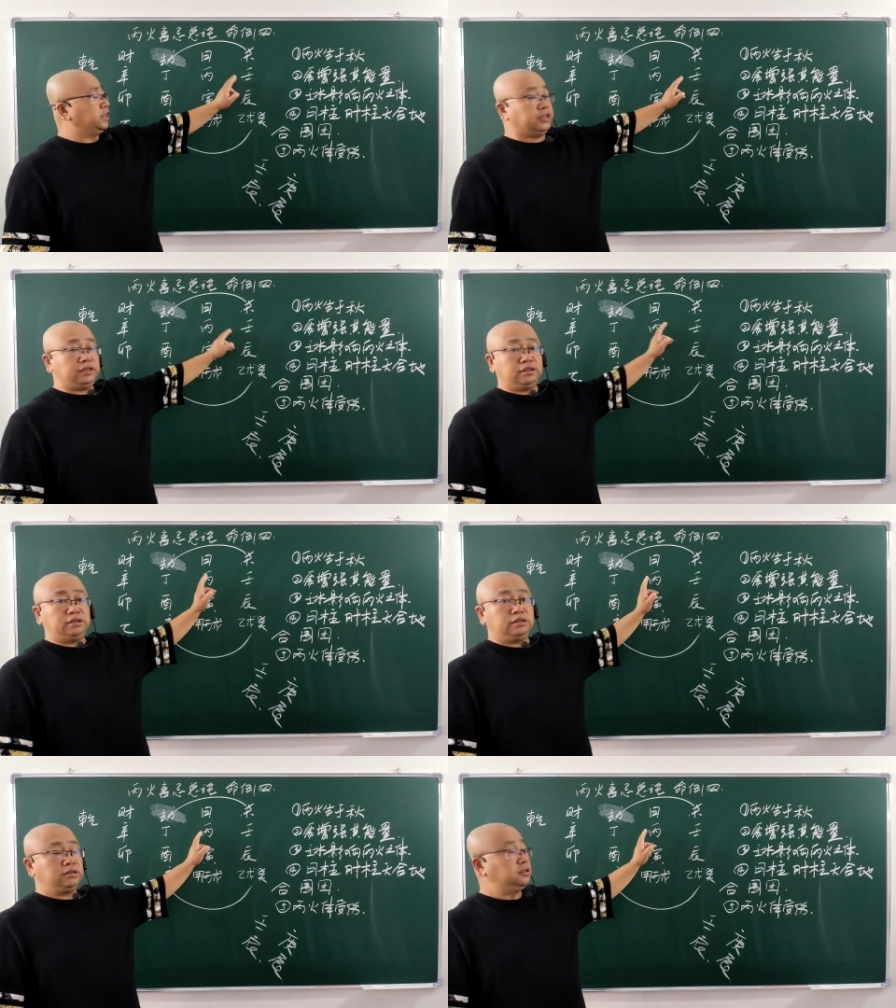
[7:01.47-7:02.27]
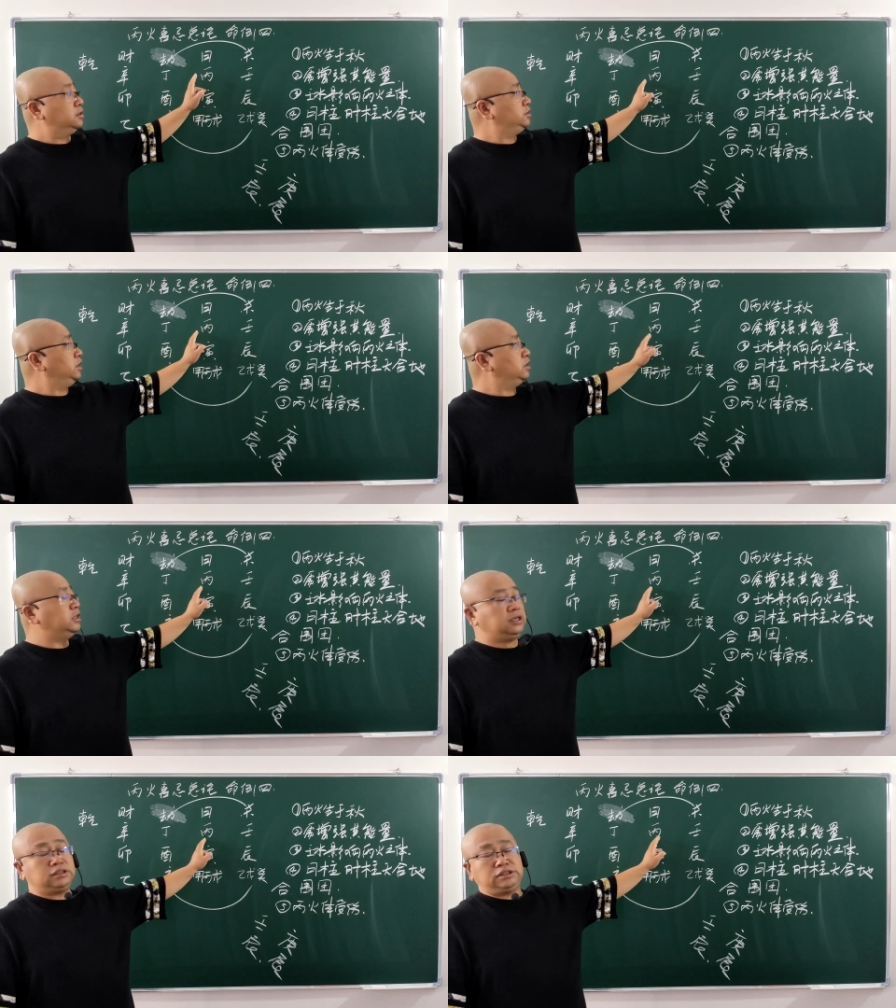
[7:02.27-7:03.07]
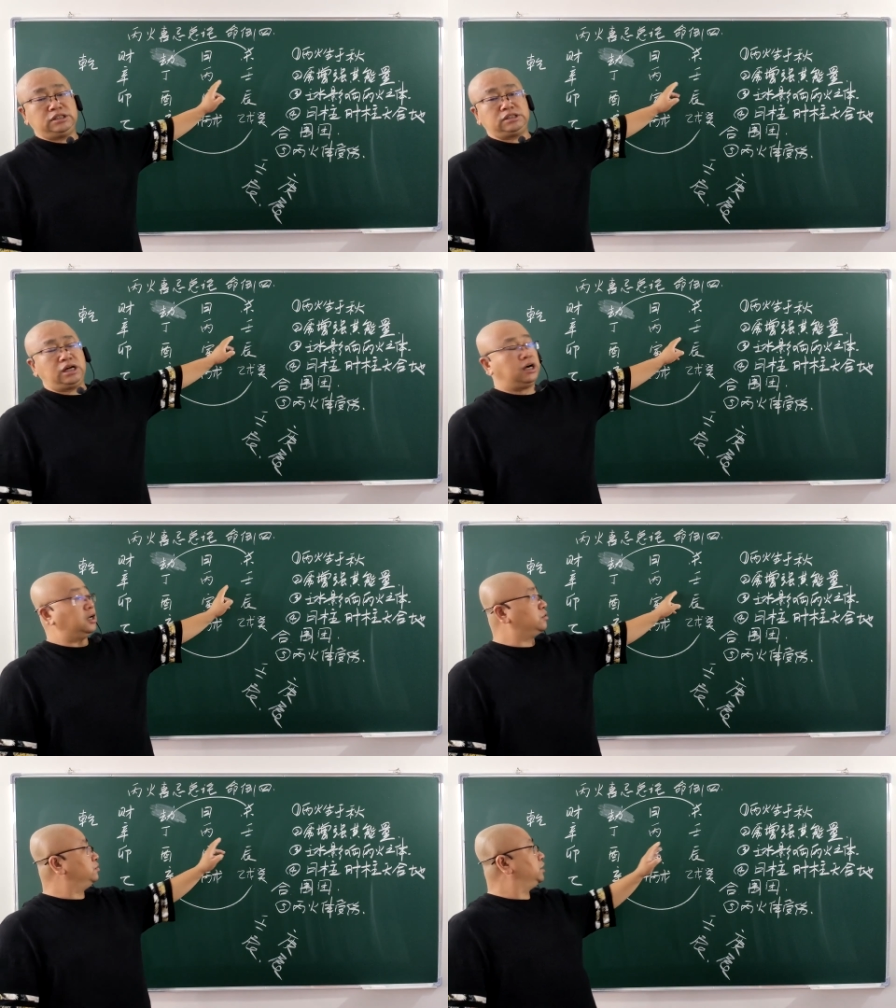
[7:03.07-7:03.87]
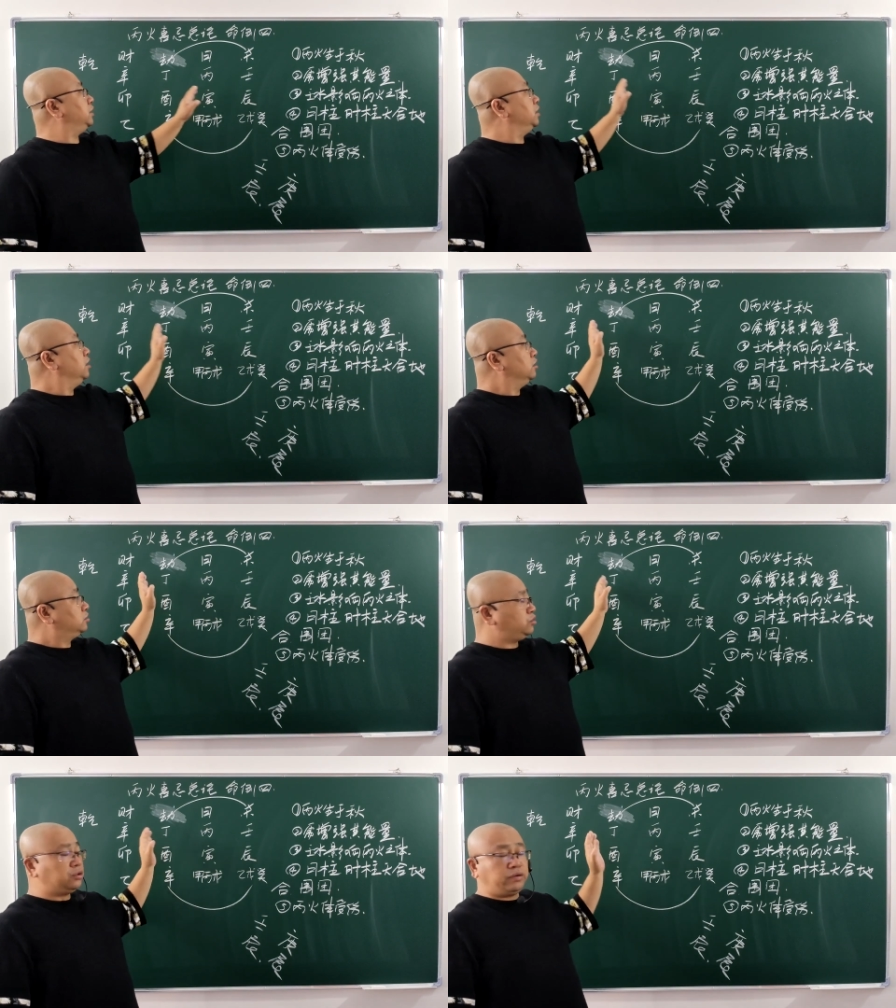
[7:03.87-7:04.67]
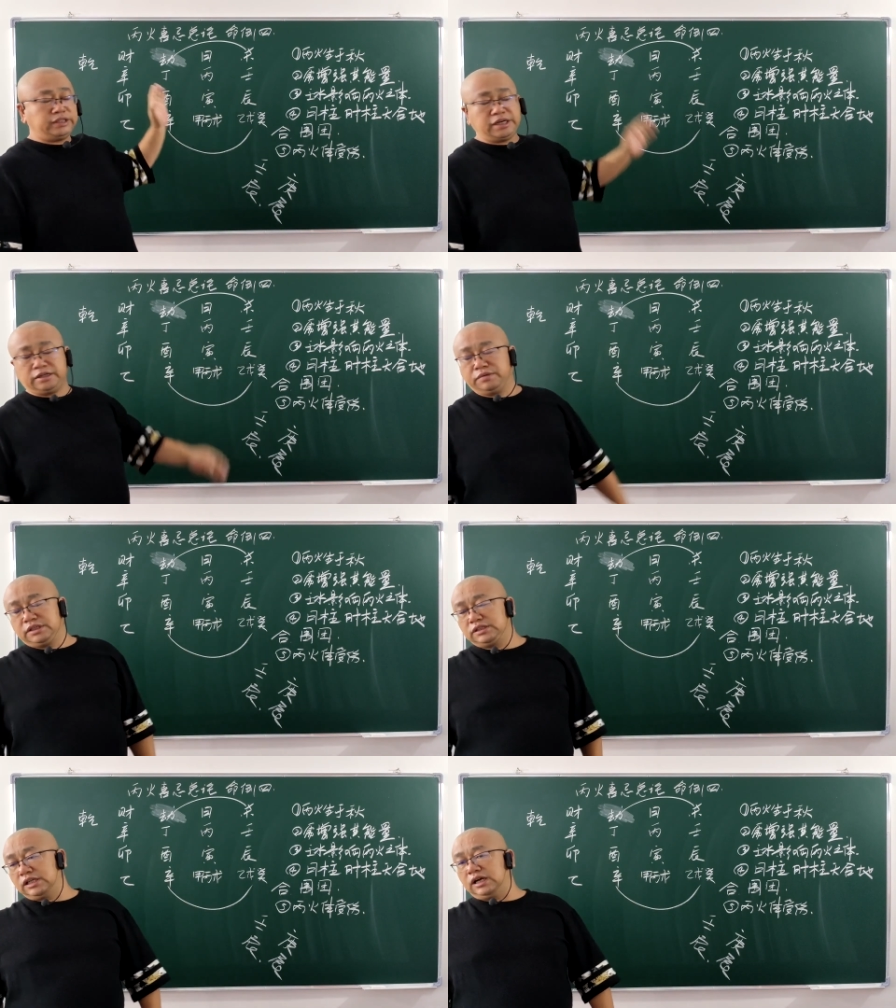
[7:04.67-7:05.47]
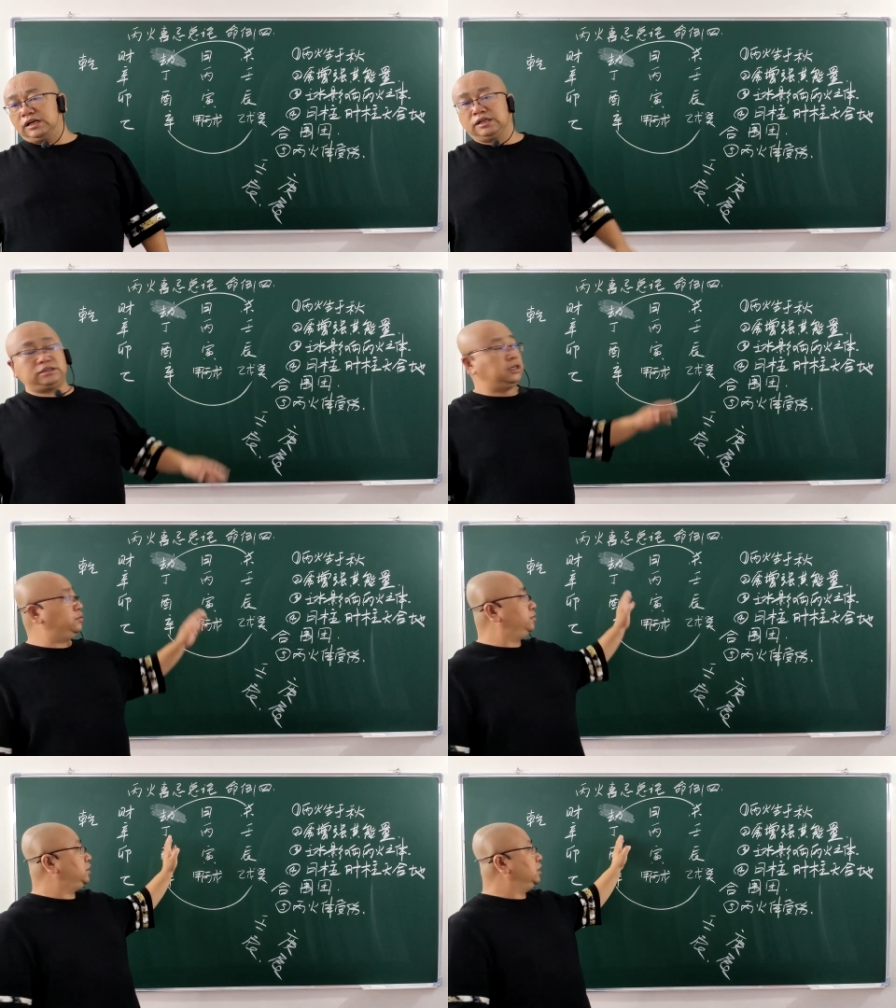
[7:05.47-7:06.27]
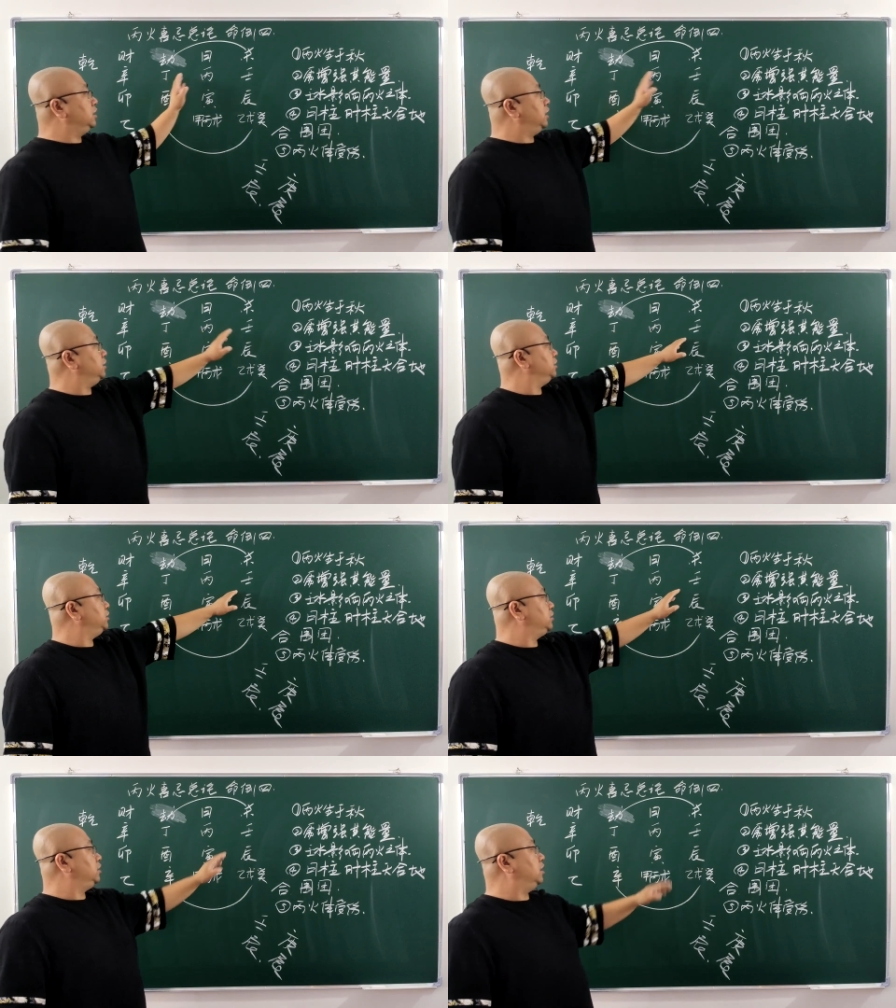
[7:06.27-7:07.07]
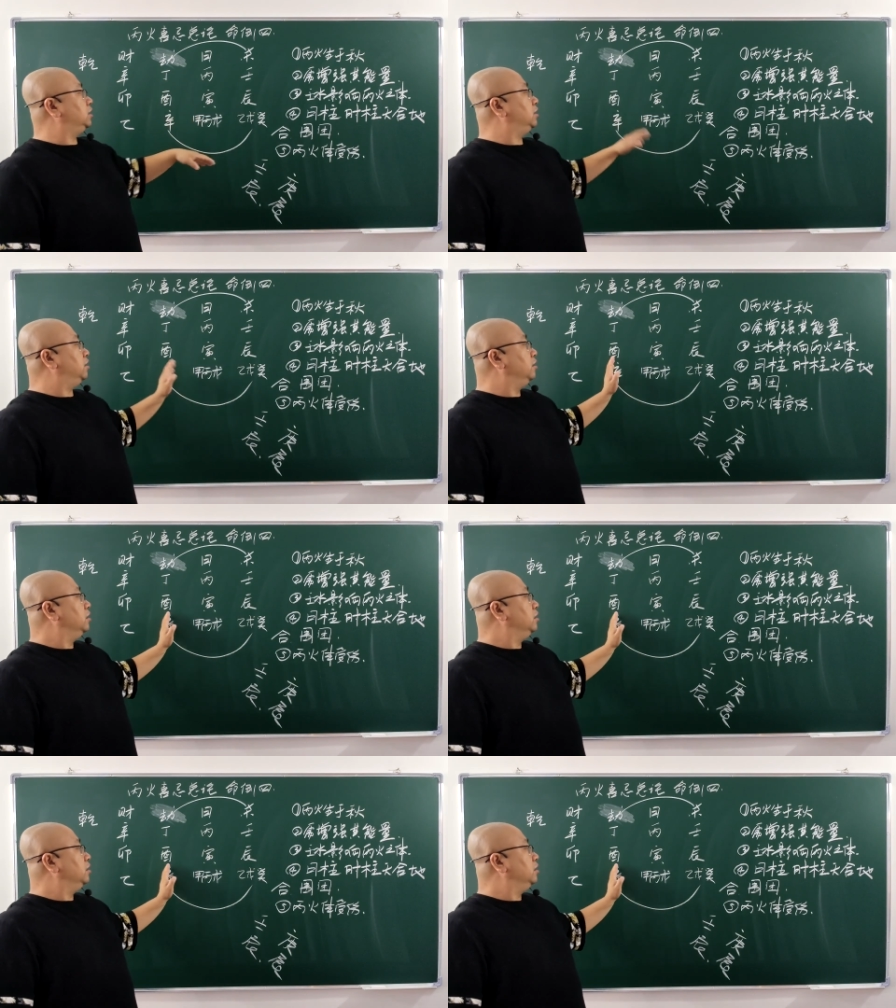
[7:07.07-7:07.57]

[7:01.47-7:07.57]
煞攻身。最关键的问题在哪儿呢？在于丁壬相合，辰酉相合，天